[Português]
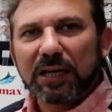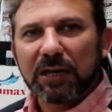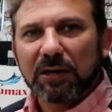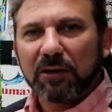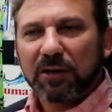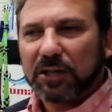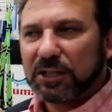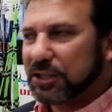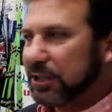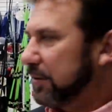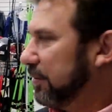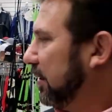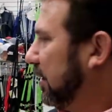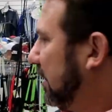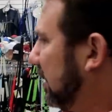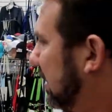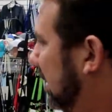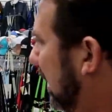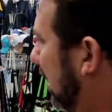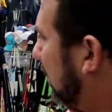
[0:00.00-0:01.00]
da loja.
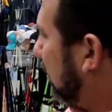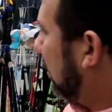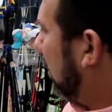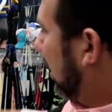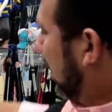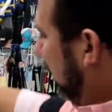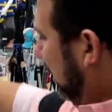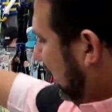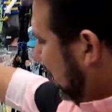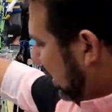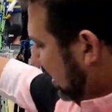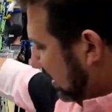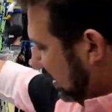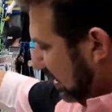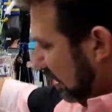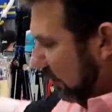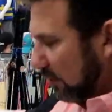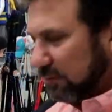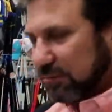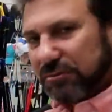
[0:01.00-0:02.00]
Certo. Que
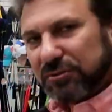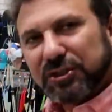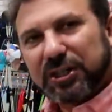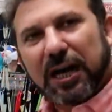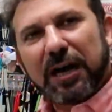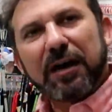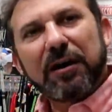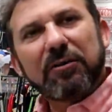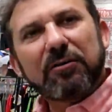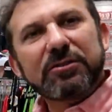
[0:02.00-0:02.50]
são já